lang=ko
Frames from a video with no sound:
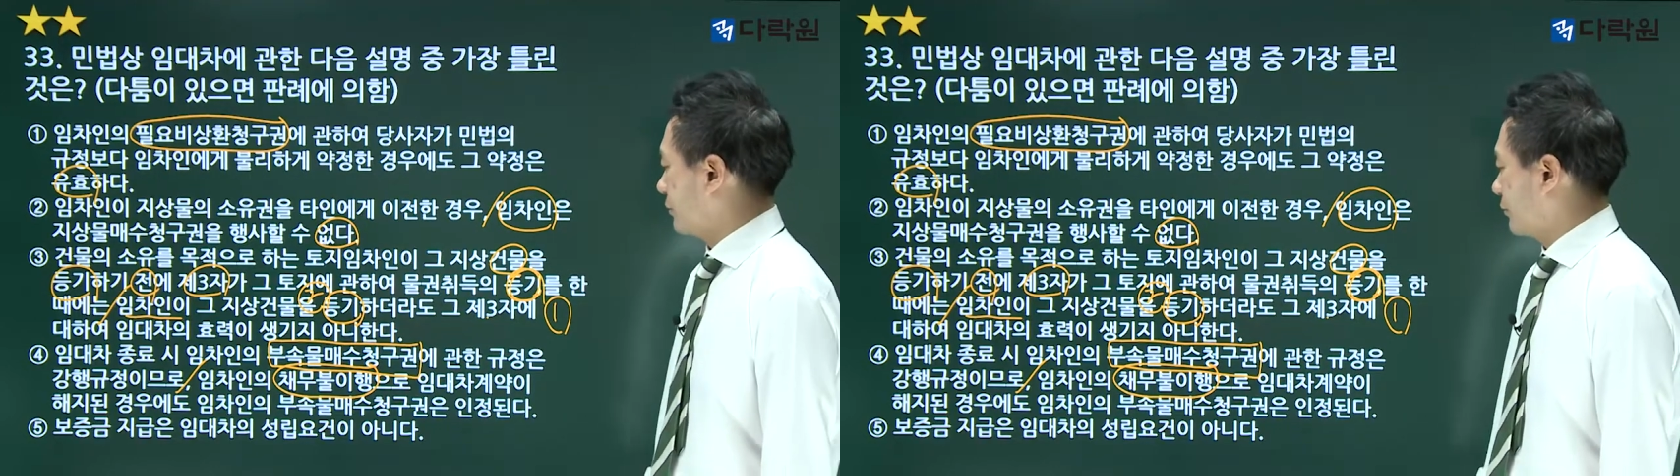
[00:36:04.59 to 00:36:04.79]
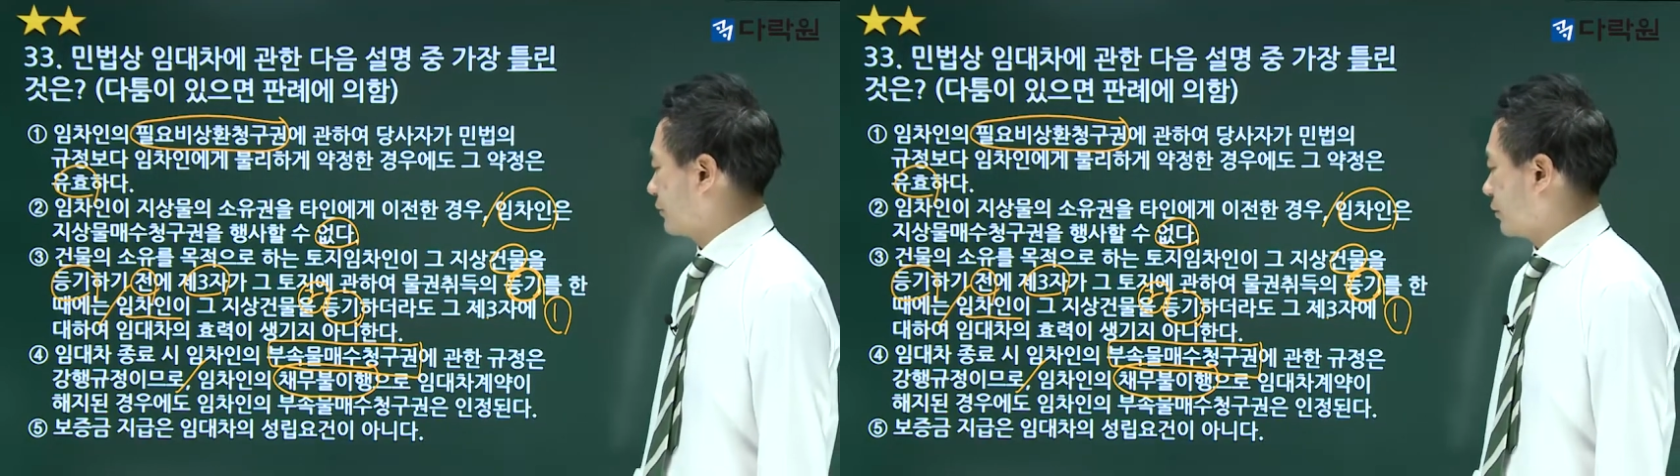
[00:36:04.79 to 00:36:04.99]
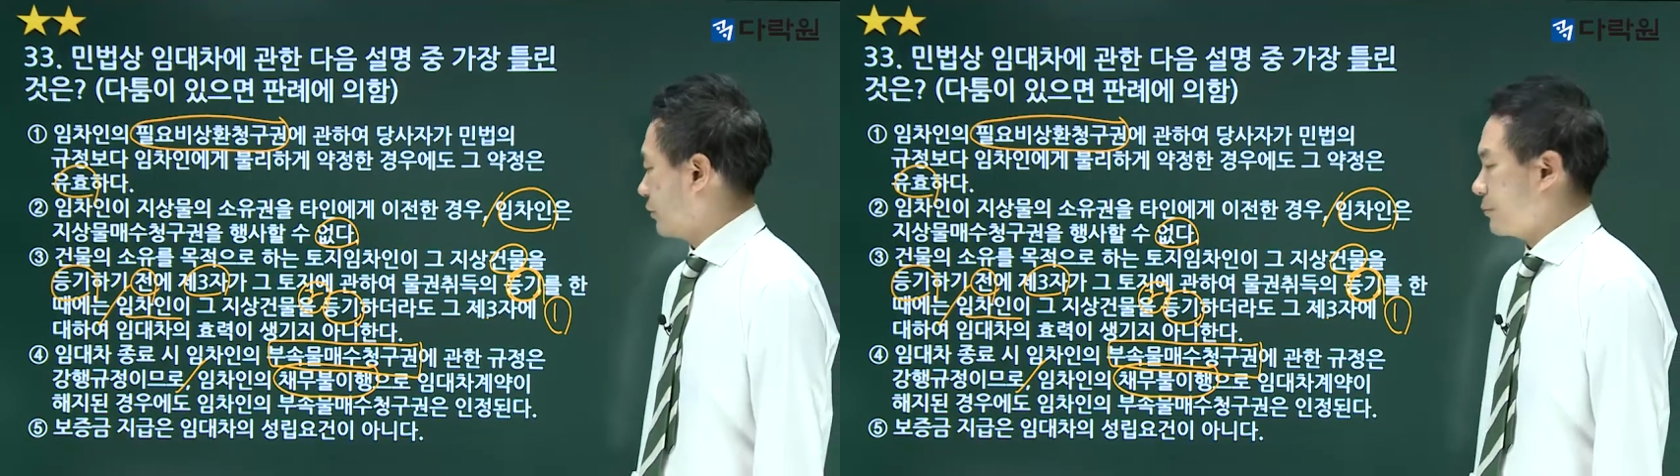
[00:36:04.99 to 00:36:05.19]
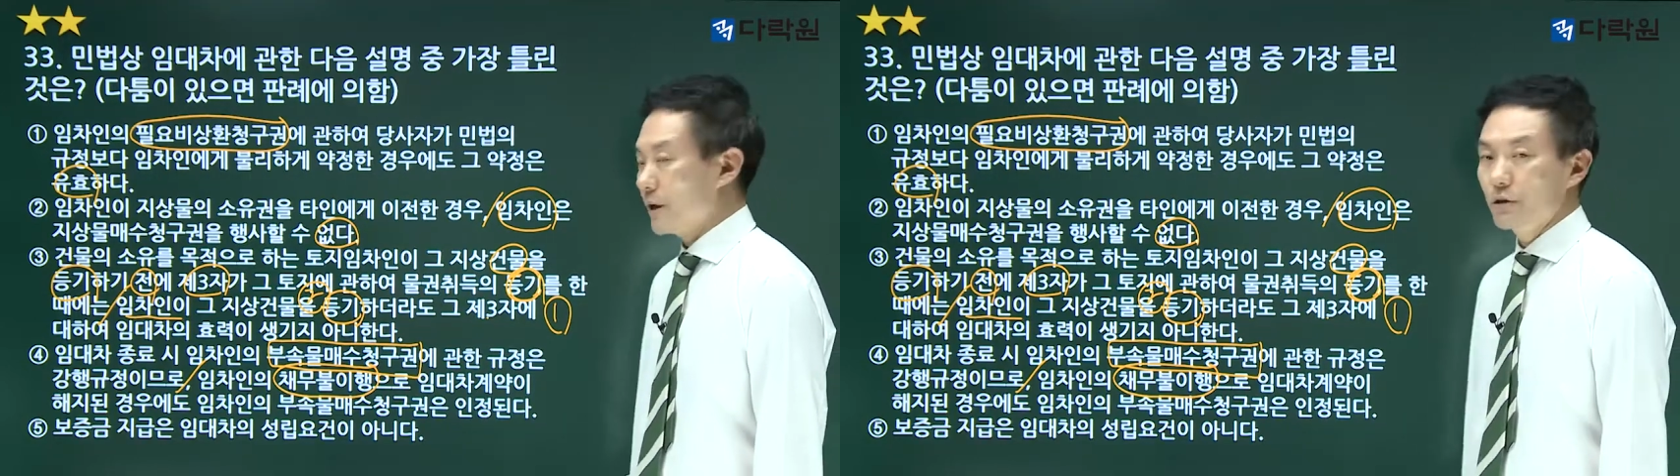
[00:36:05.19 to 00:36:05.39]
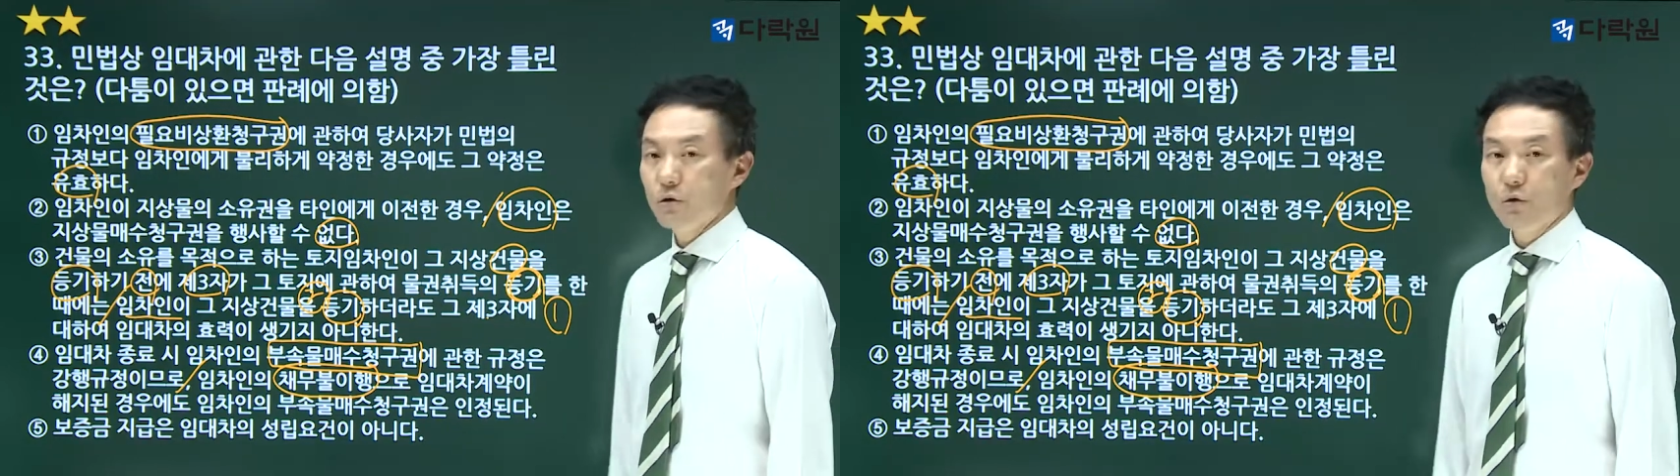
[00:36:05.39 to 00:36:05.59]
무속물
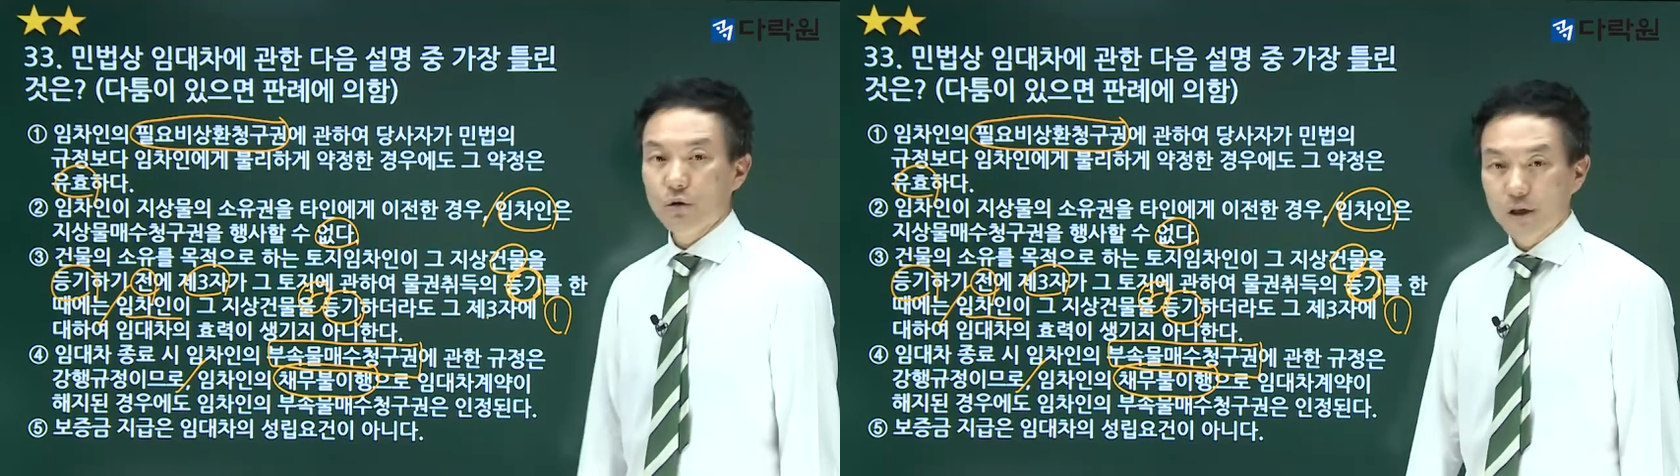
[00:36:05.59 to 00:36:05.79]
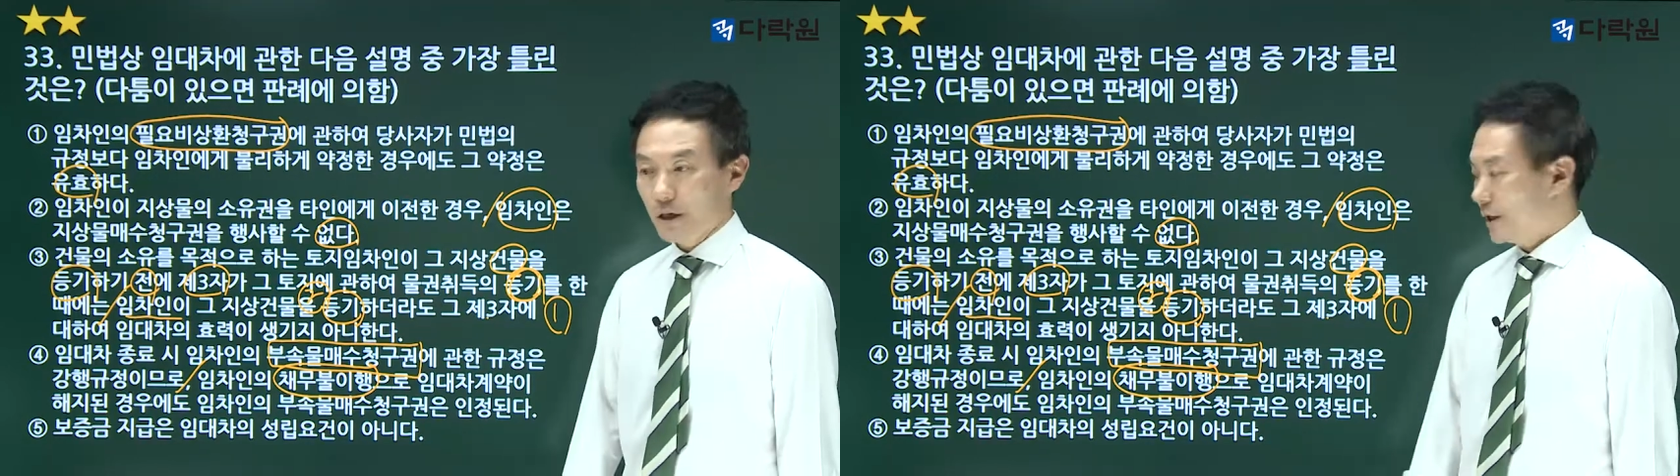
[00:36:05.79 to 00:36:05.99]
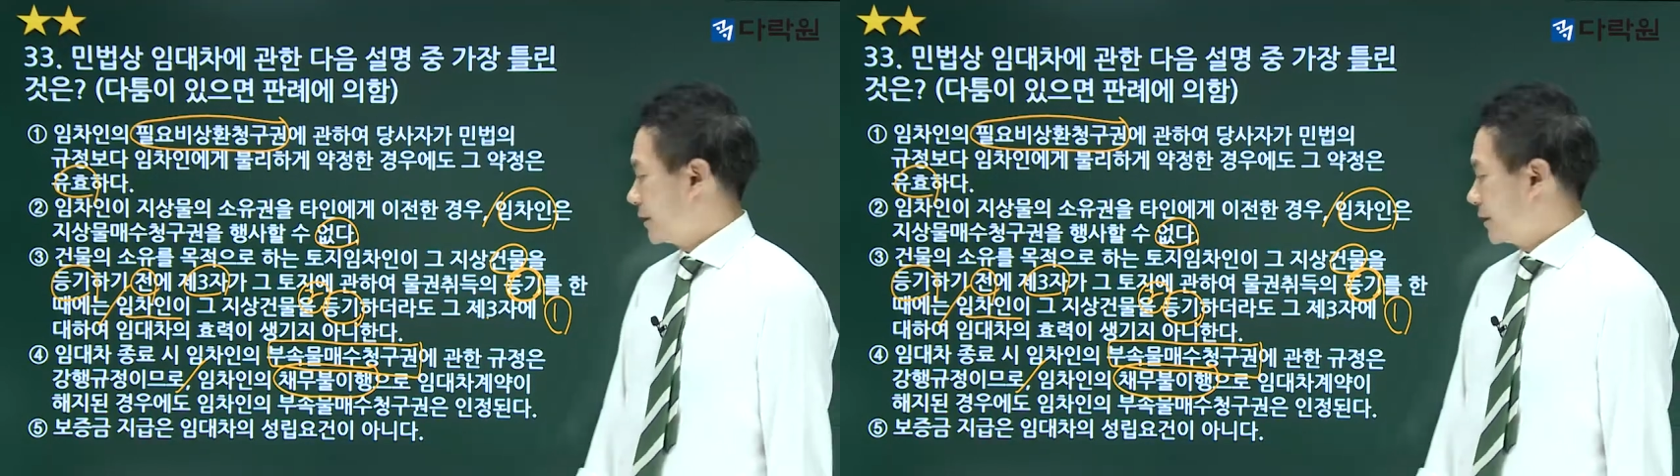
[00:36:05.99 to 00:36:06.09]
매수 청구권이